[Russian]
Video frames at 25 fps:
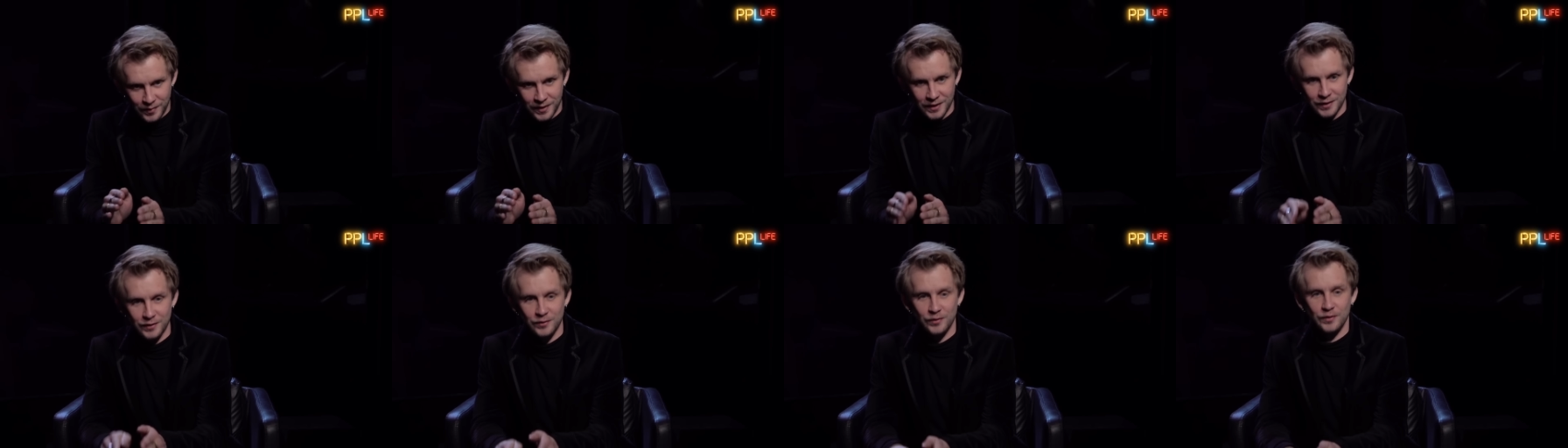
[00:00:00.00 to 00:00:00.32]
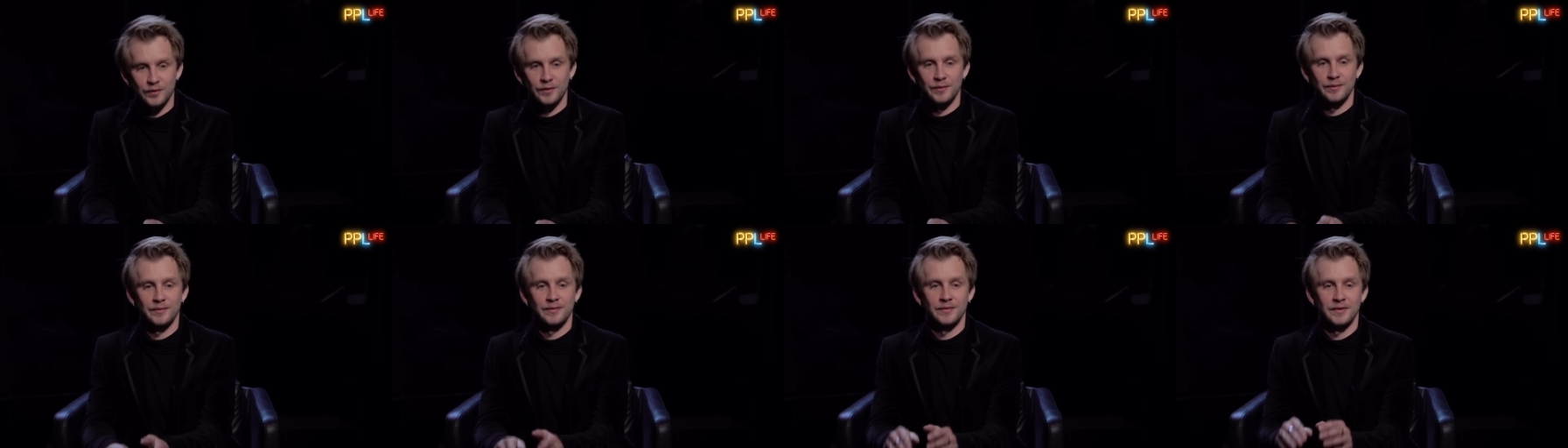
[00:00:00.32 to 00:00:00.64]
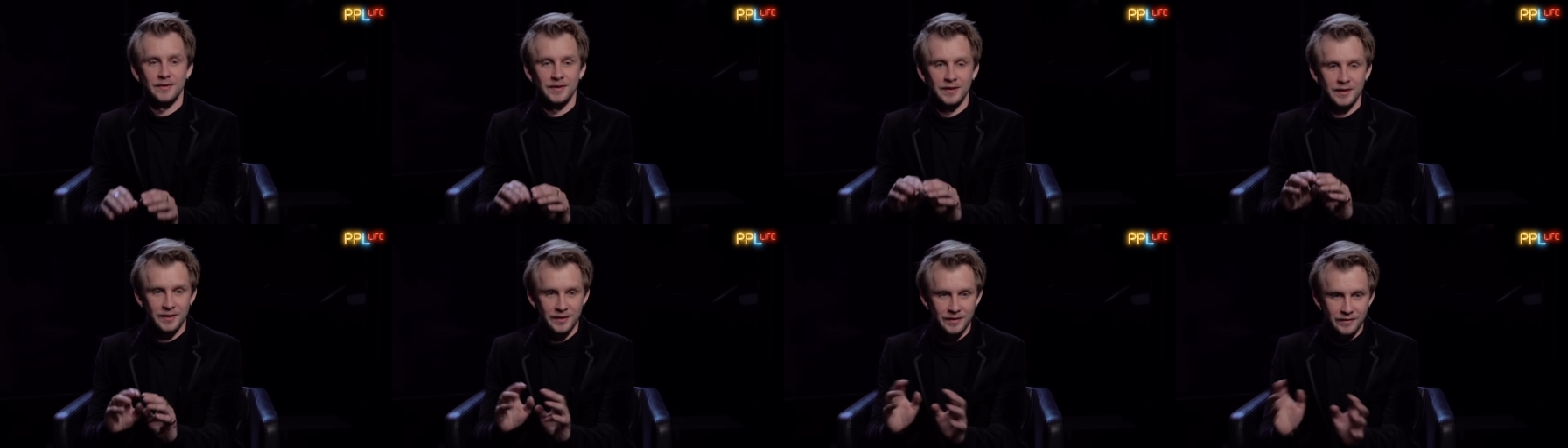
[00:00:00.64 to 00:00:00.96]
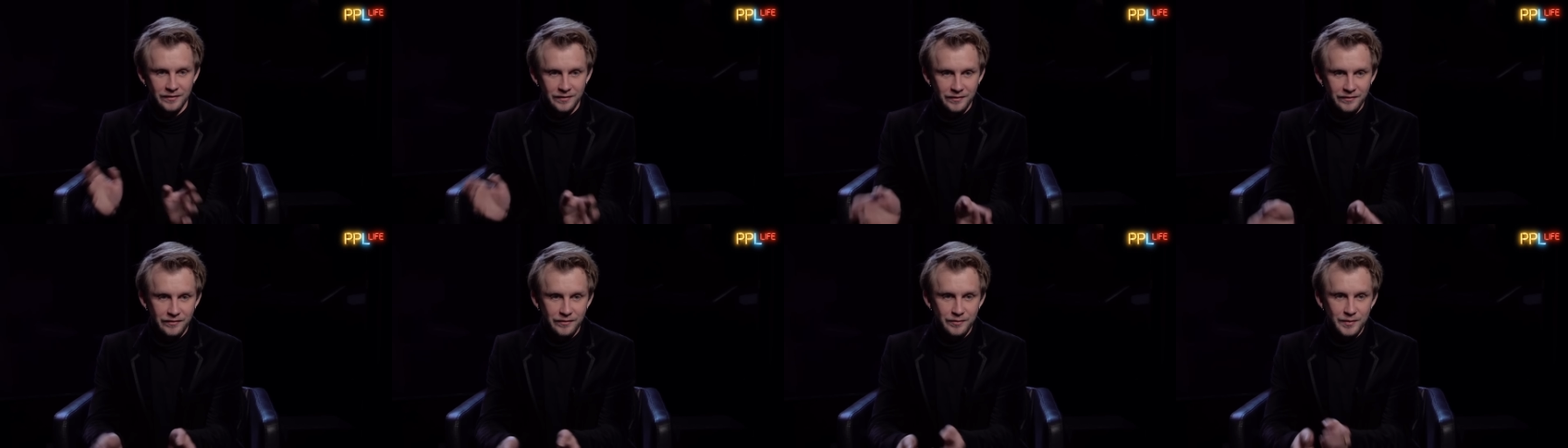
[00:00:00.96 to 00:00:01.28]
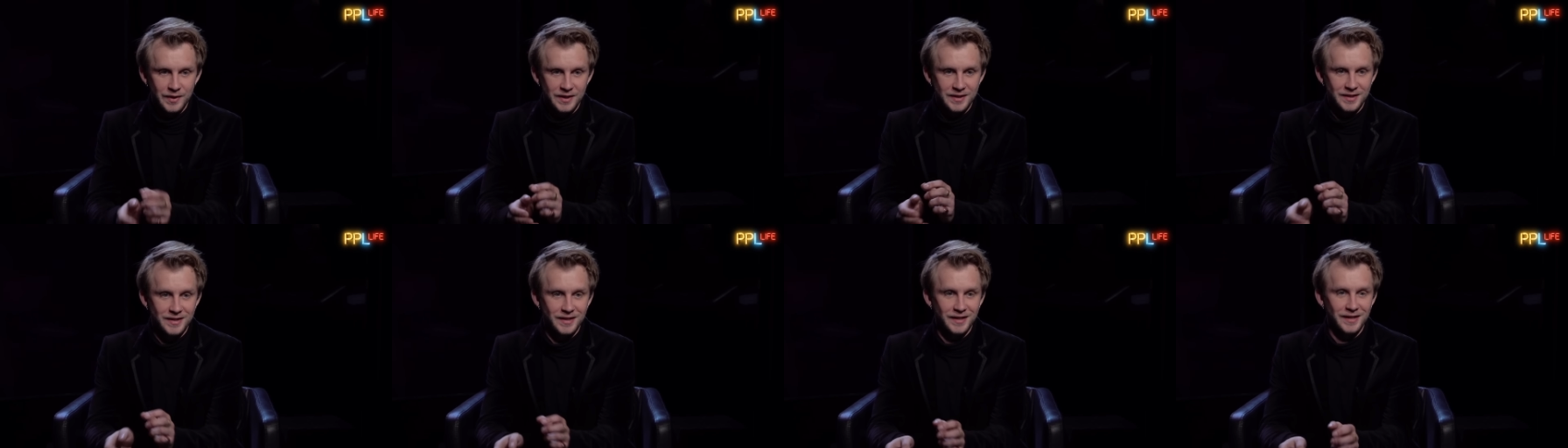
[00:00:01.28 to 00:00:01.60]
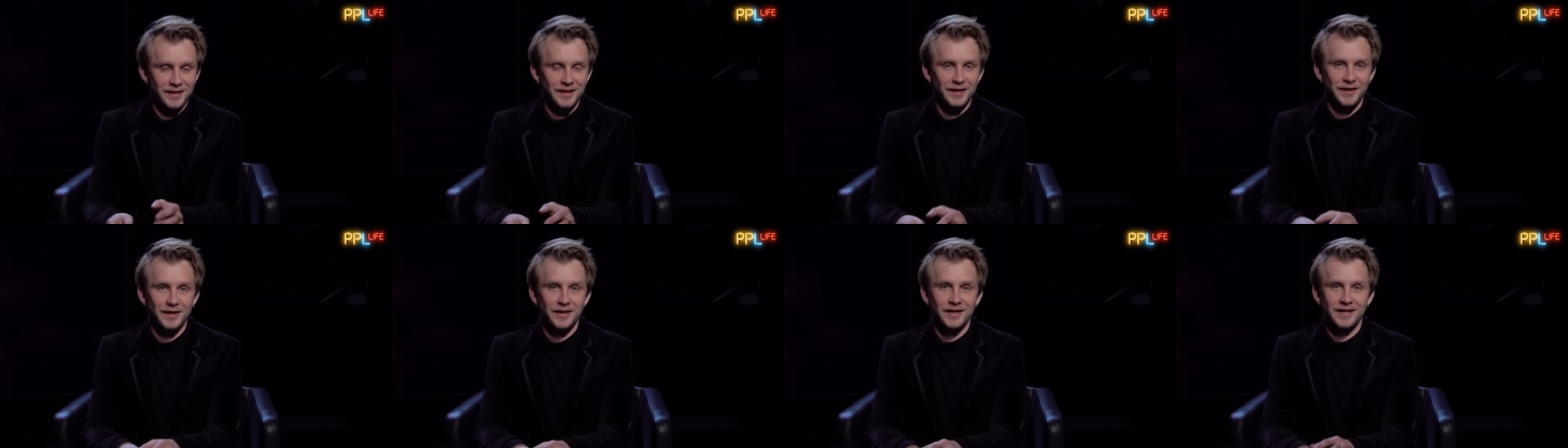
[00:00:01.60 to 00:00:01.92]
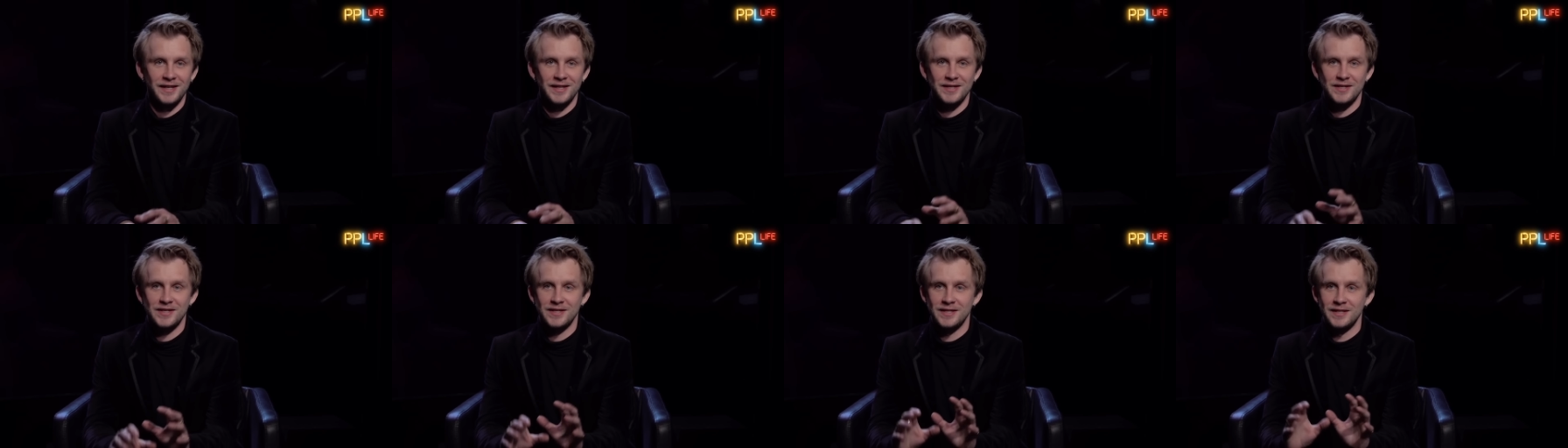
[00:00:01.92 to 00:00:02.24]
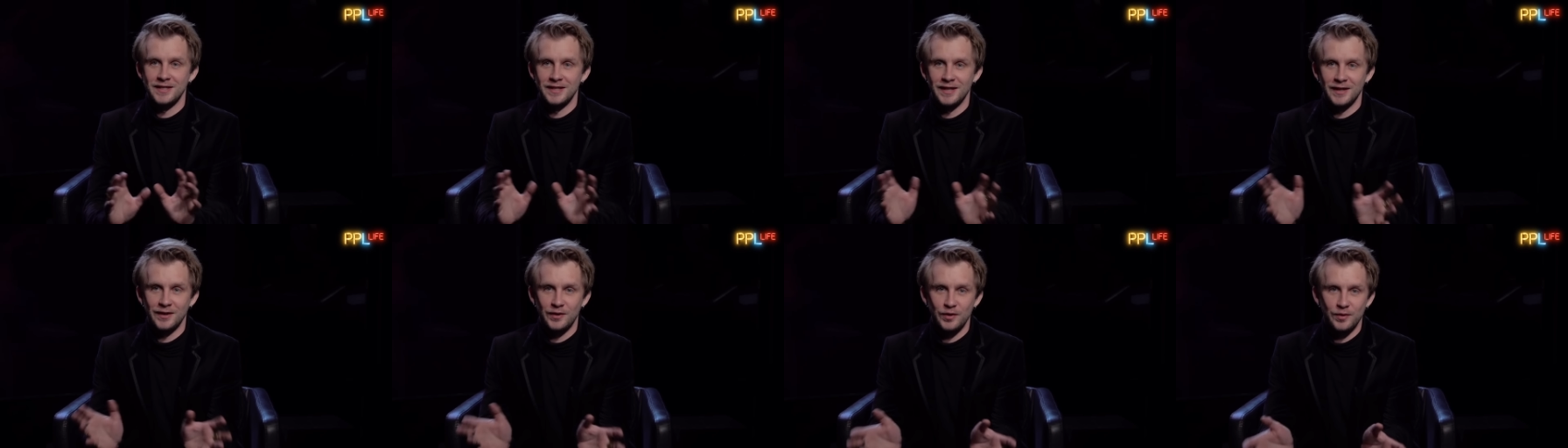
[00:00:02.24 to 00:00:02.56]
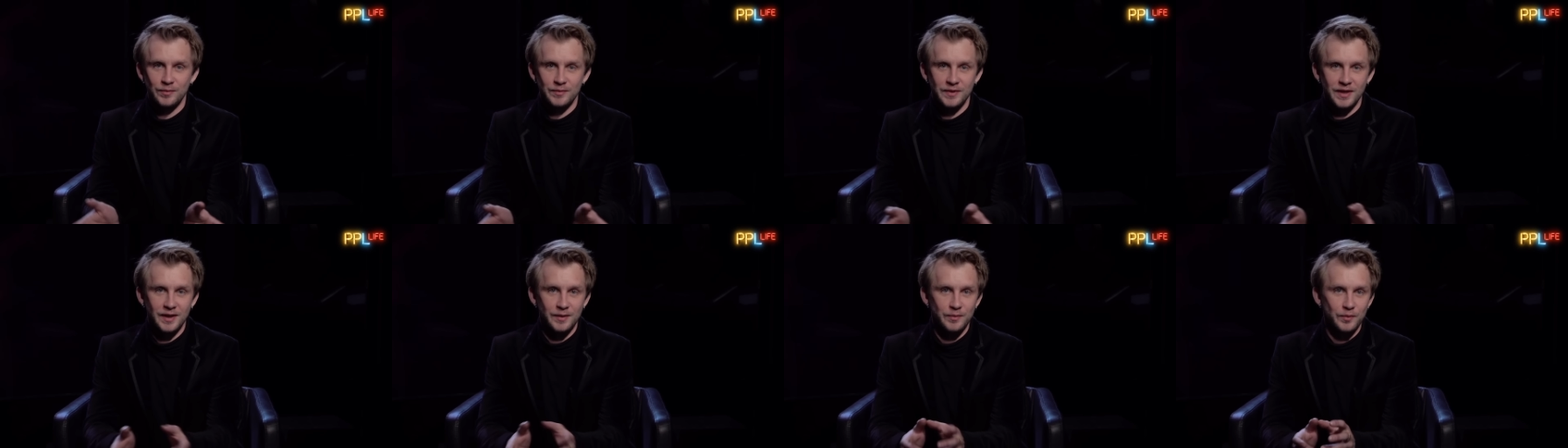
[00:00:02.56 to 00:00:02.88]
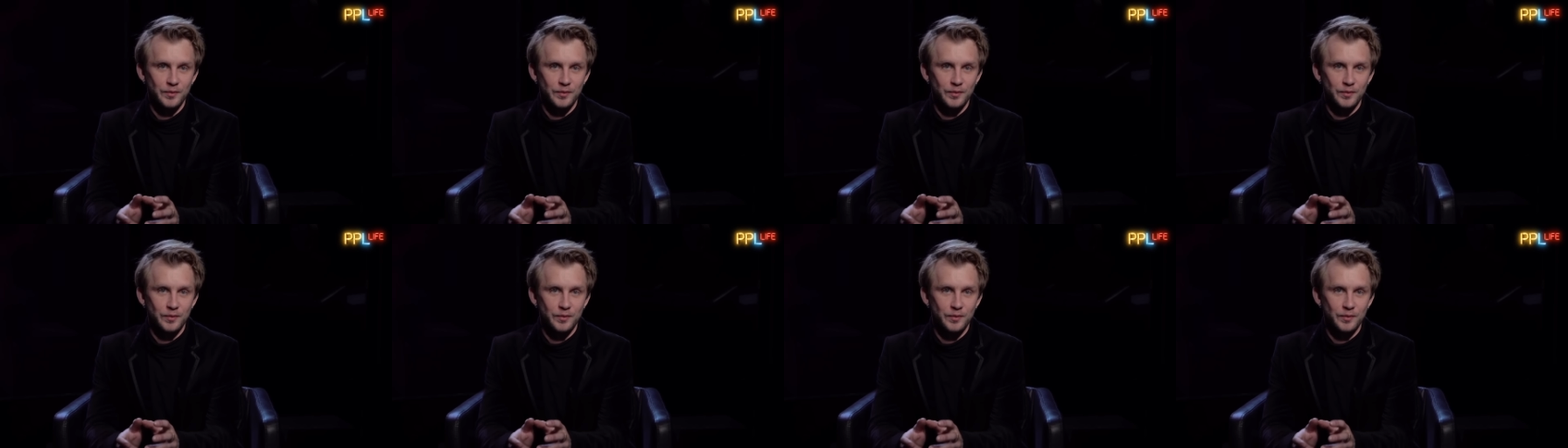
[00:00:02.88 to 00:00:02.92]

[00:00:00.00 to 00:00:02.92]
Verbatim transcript: потом э, вместо России огромное